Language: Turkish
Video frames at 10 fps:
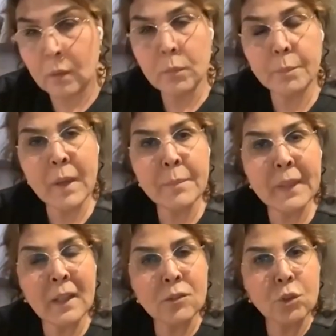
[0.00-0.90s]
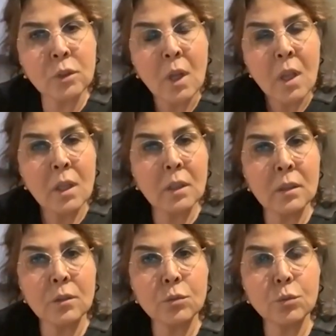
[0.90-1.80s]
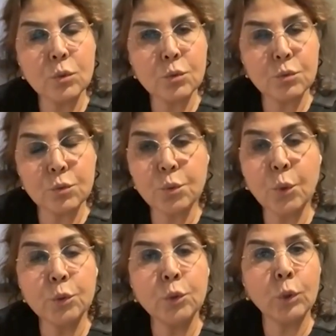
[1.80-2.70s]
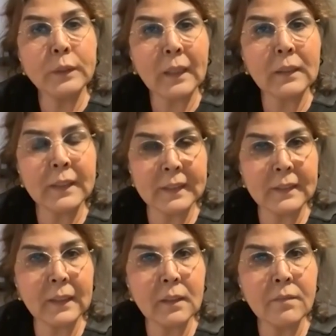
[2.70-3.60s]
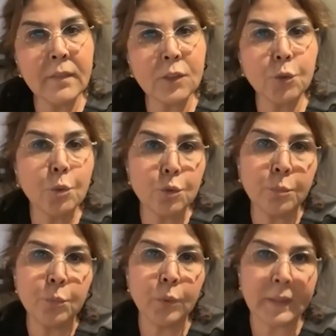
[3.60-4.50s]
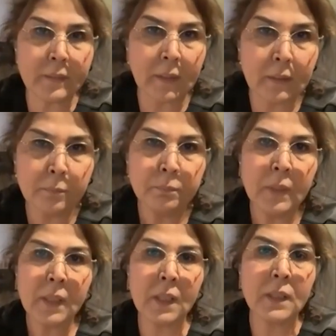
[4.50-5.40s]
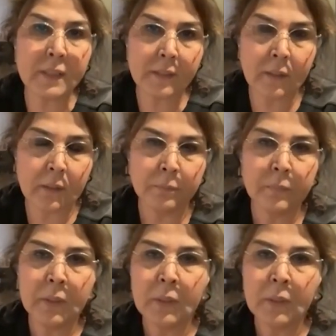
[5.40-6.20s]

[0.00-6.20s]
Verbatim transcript: Ama ben birazcık e, sorun odaklı gidelim ve çözüm üretelim e, isterim.